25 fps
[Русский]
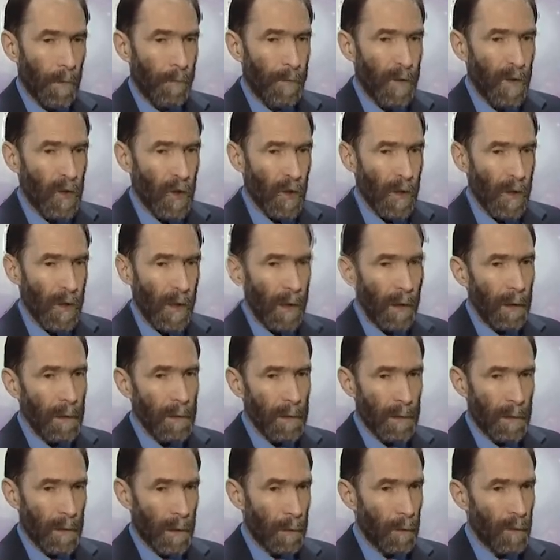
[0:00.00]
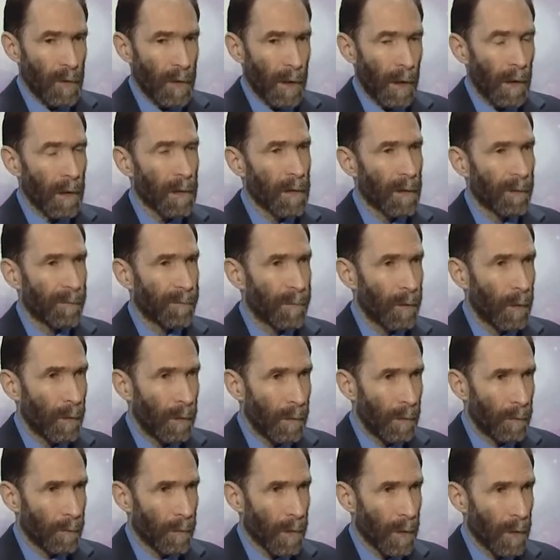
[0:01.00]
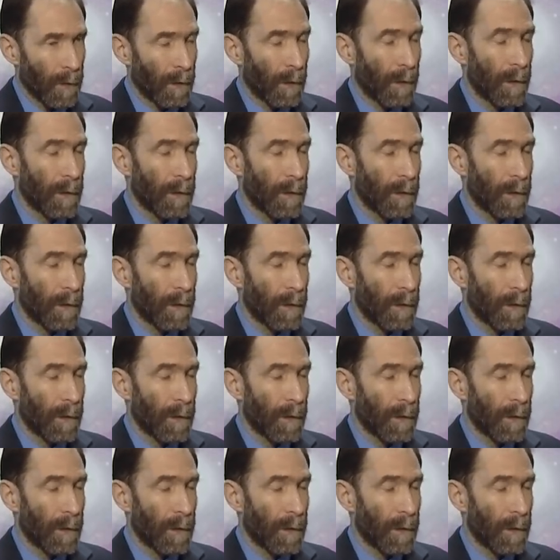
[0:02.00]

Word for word: Печаль заключается в том, что на